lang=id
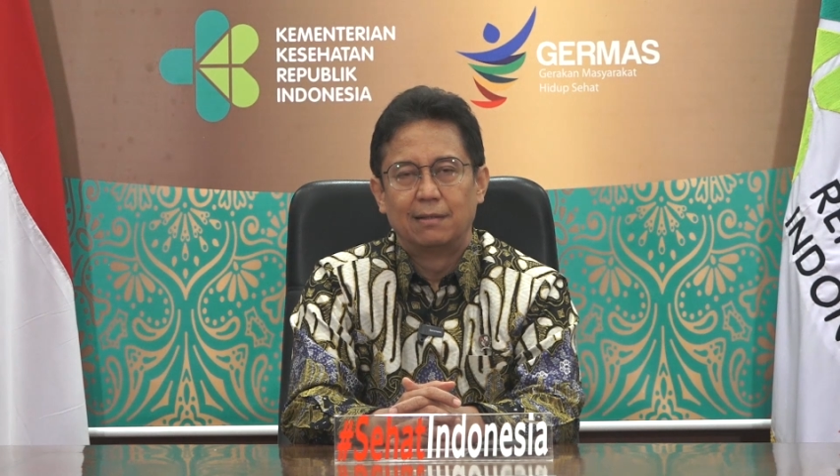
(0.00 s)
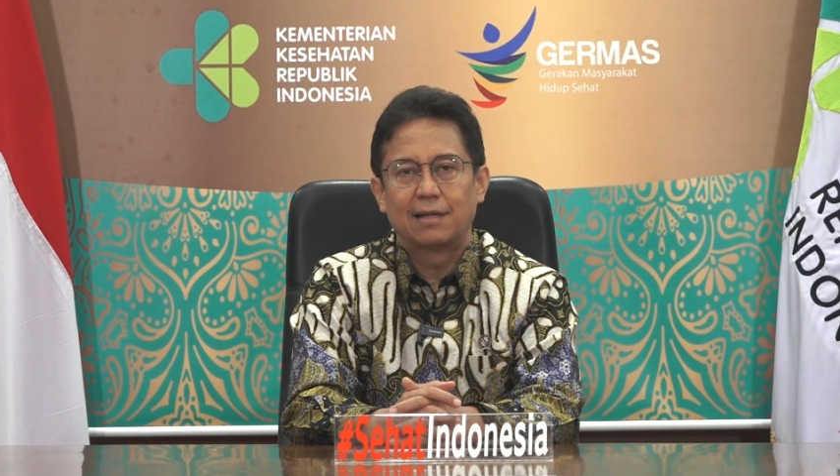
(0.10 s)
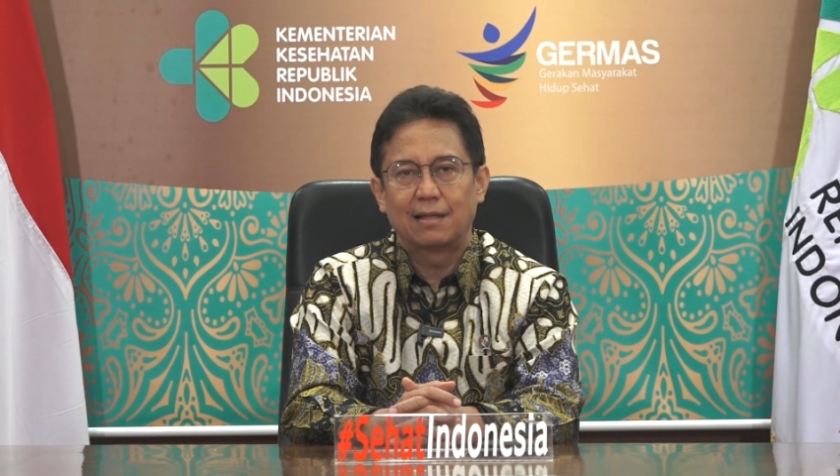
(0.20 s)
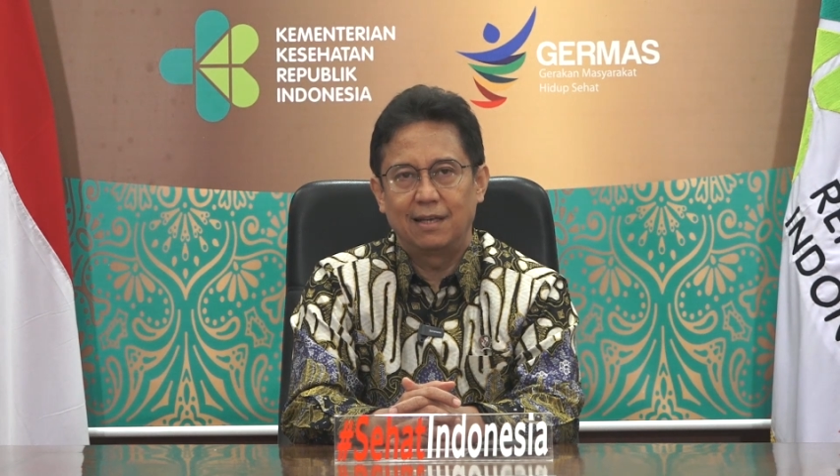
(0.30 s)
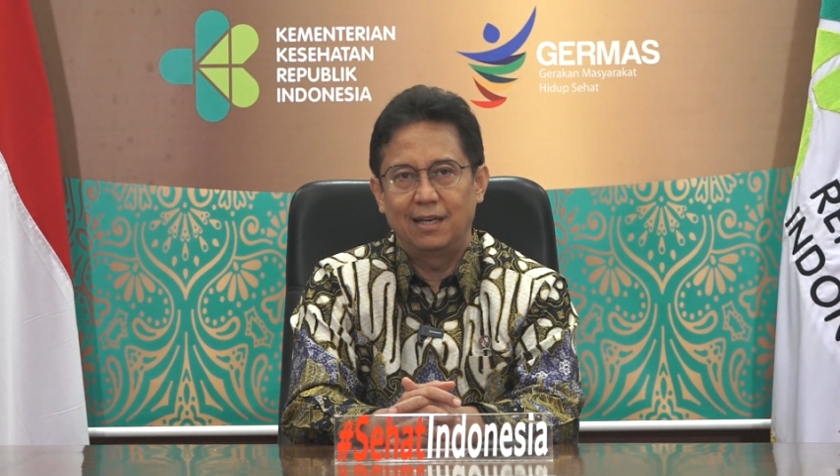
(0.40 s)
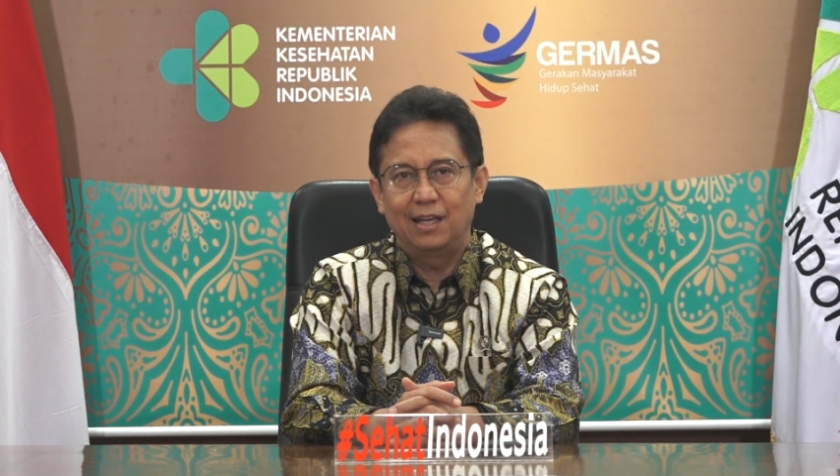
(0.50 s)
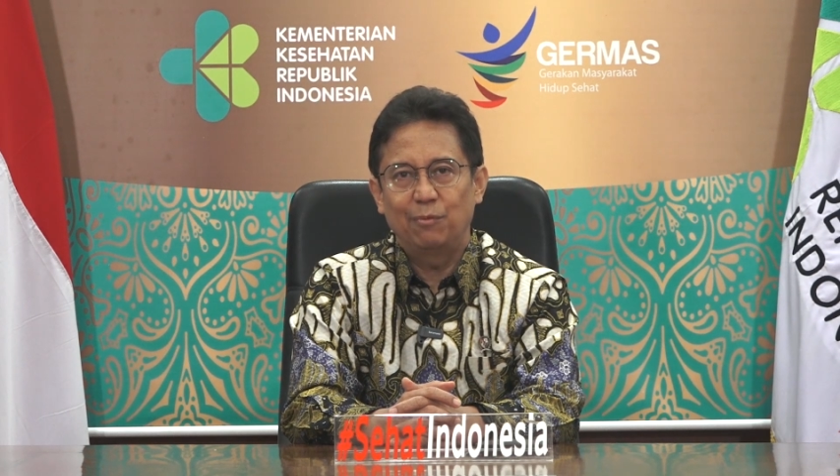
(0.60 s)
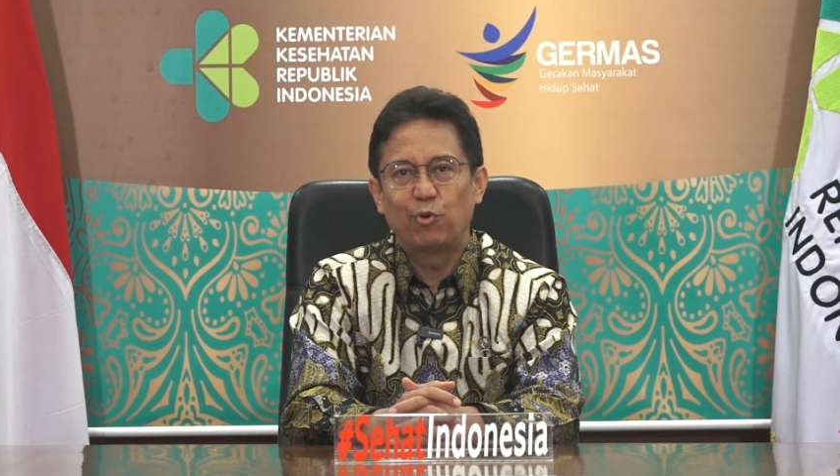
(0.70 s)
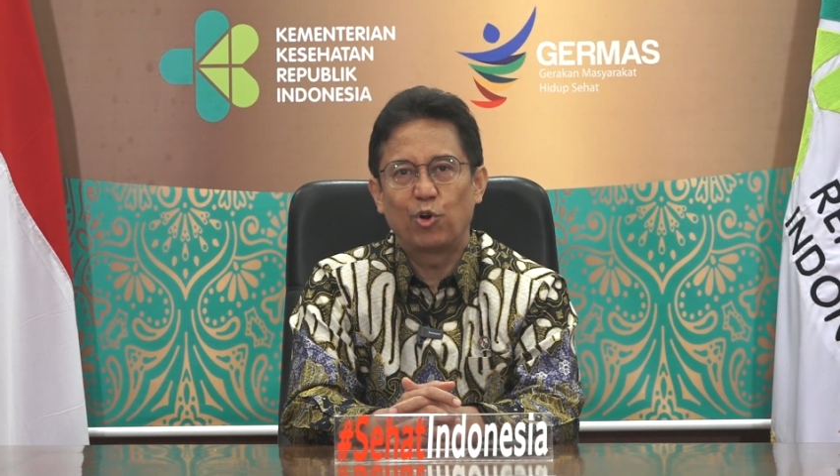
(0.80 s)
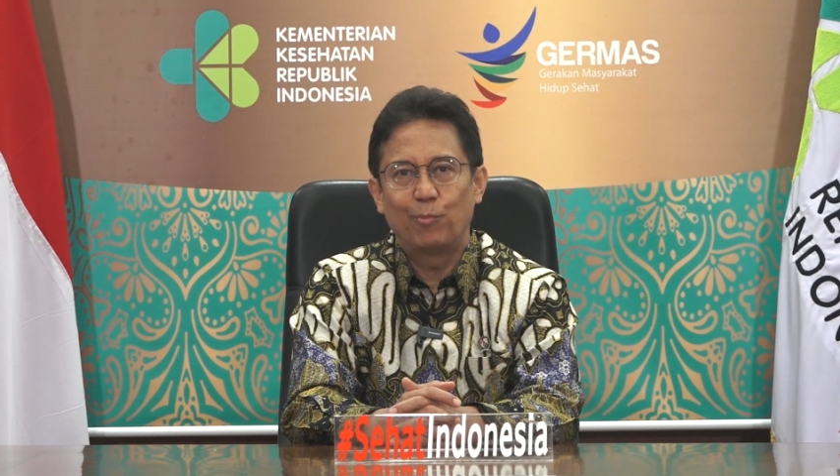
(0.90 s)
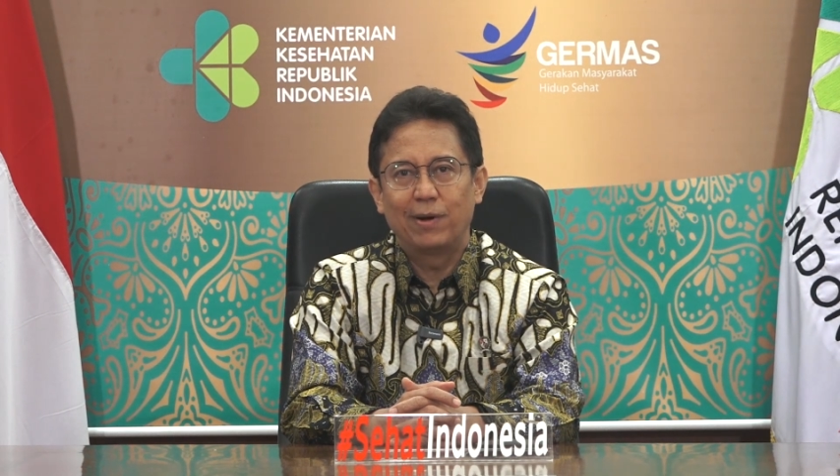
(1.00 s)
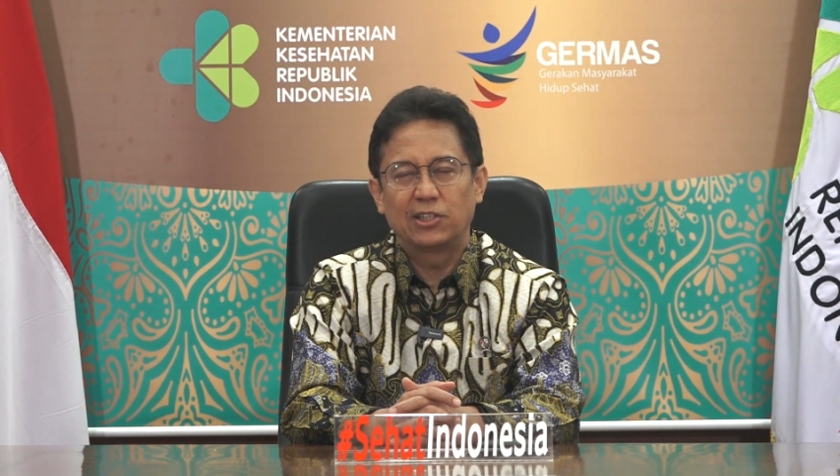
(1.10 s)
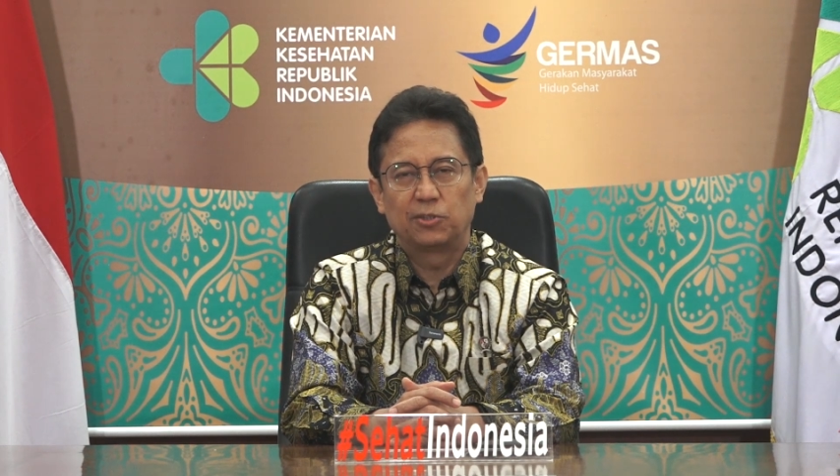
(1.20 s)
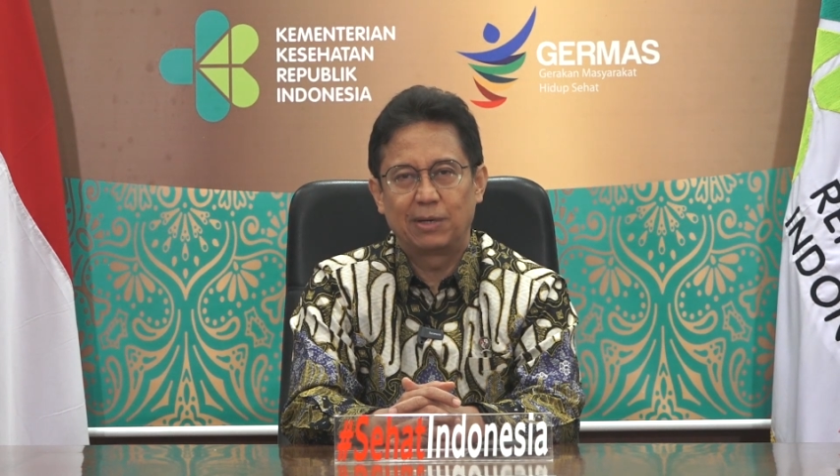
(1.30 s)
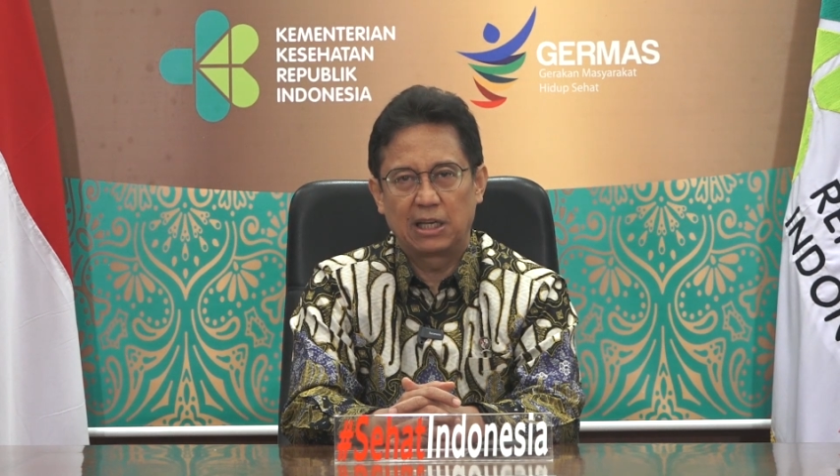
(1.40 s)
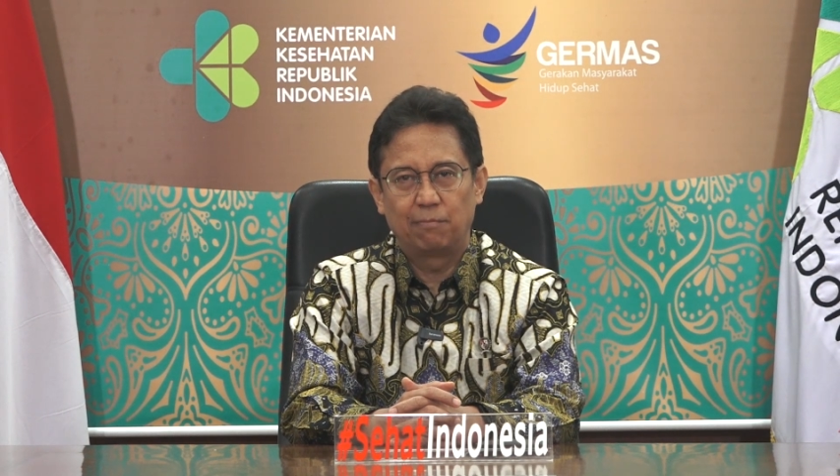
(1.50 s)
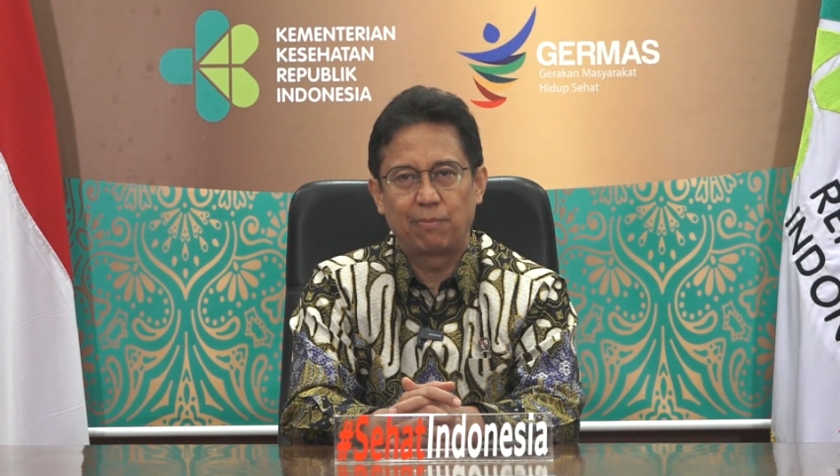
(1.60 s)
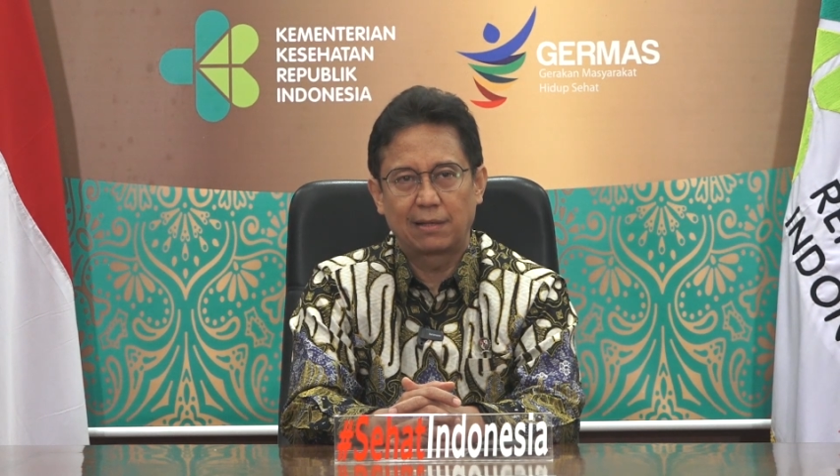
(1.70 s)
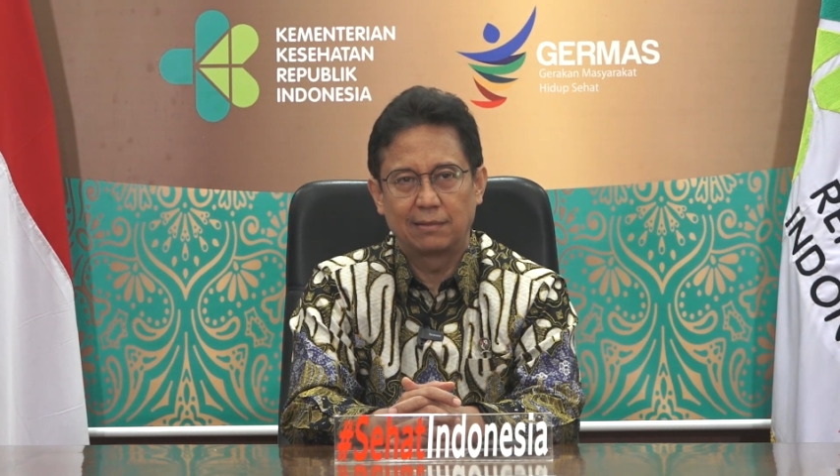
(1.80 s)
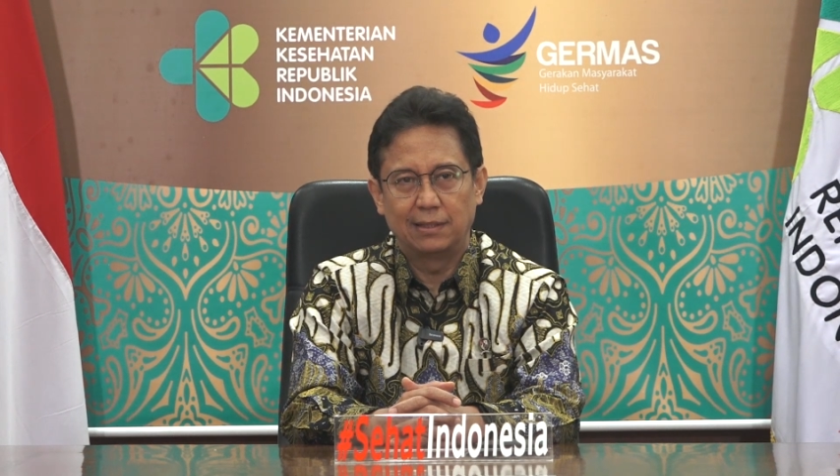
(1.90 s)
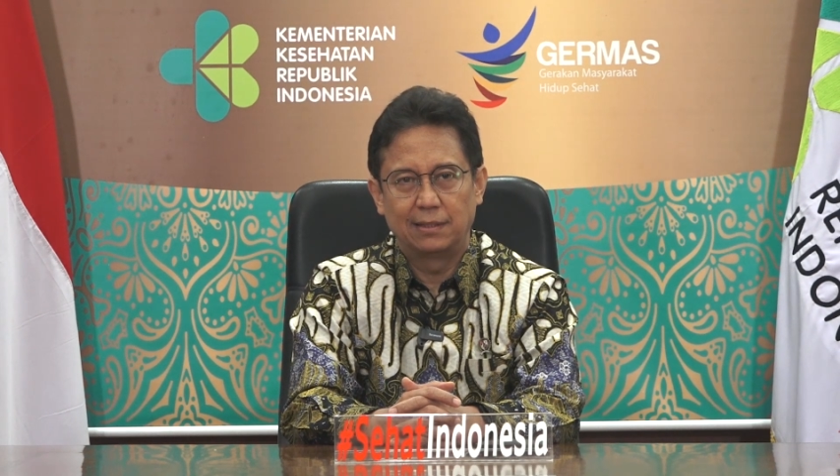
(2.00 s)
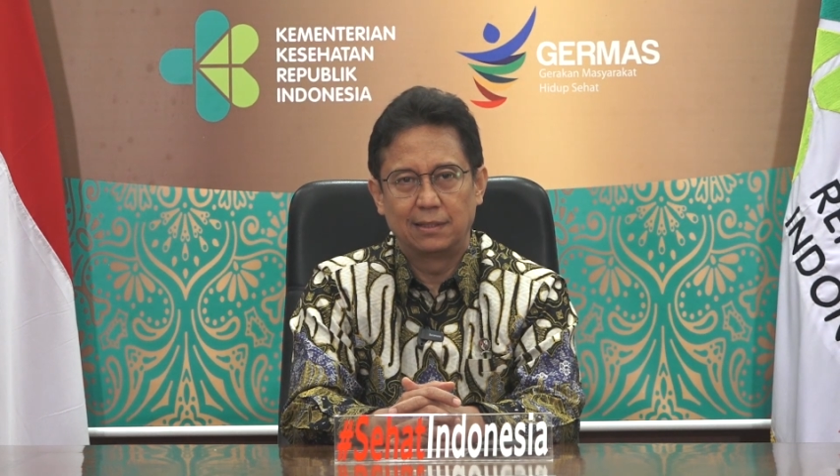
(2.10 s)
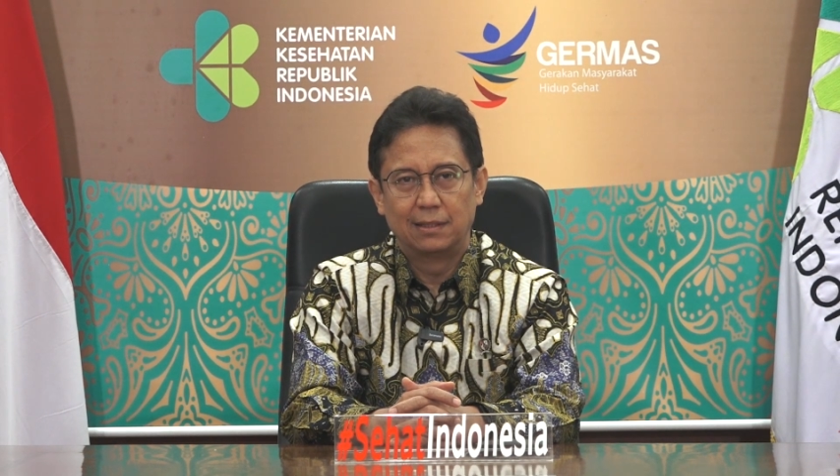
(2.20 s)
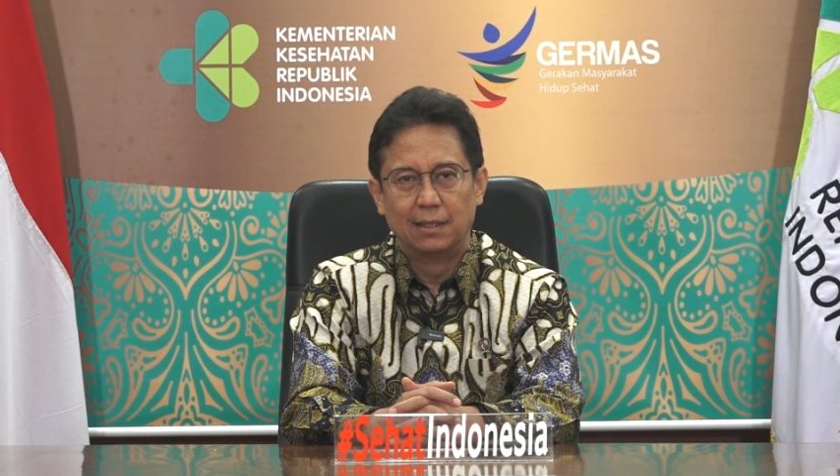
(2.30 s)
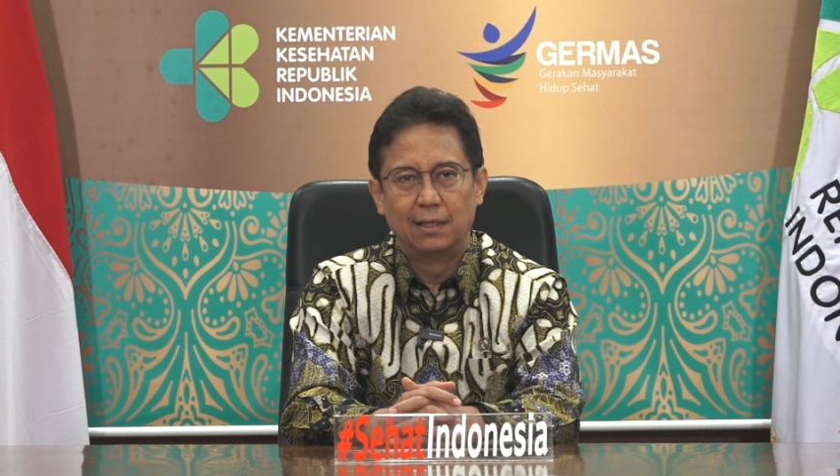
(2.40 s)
Saat ini berobat semakin praktis.